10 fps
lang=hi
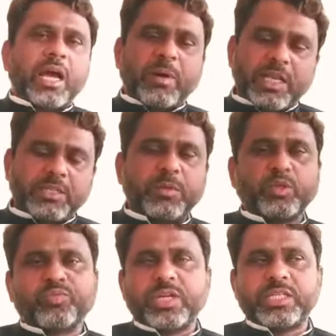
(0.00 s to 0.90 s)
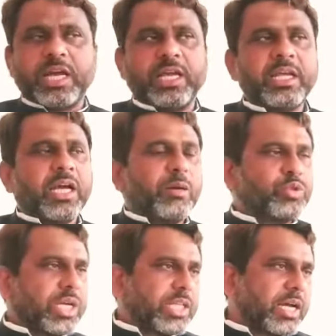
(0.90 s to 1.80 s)
हमारे जिम्मे जो फरीजा है हम
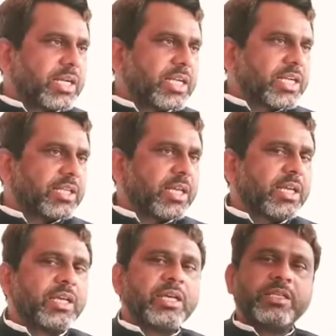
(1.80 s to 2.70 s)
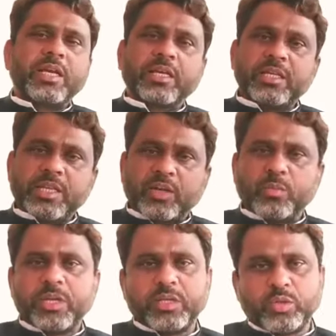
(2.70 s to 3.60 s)
उसे अदा करना चाहते हैं यकीन
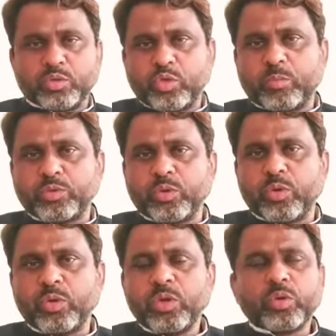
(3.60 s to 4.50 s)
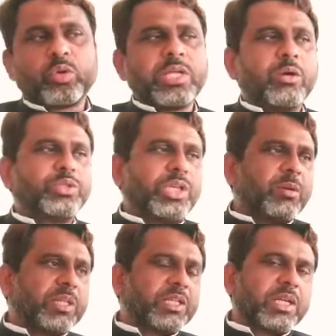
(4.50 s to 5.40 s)
जानो मेरे दोस्तों और बुजुर्गों खुदा उसी
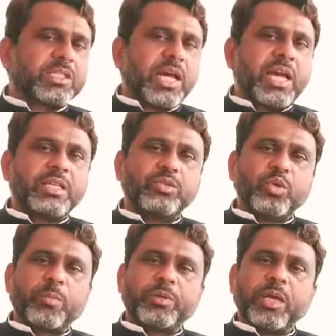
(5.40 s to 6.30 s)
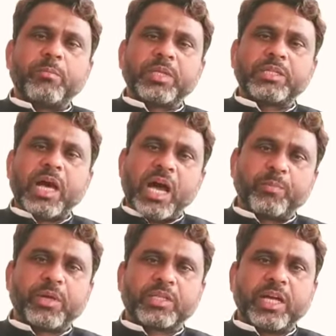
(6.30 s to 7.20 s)
की मदद करता है जो अपनी मदद
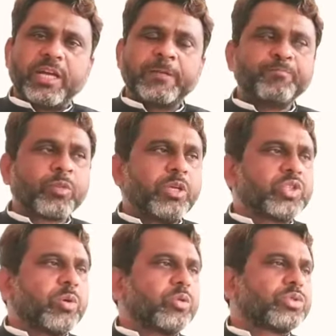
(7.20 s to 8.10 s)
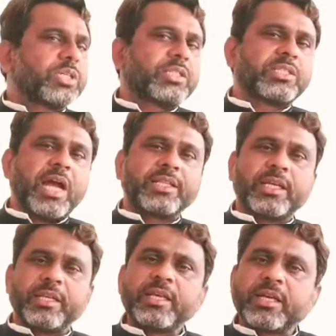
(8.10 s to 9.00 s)
आप करता है ईश्वर उस शख्स की
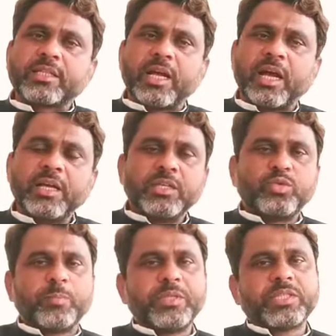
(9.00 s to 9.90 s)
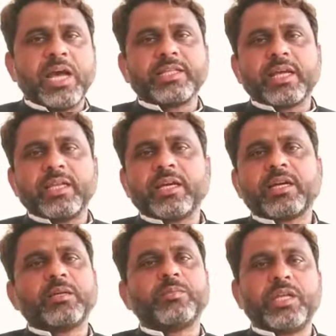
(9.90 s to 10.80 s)
सहायता नहीं करता जो अपनी सहायता के लिए
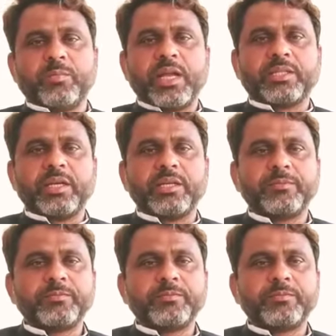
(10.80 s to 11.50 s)
कदम नहीं बढ़ाता है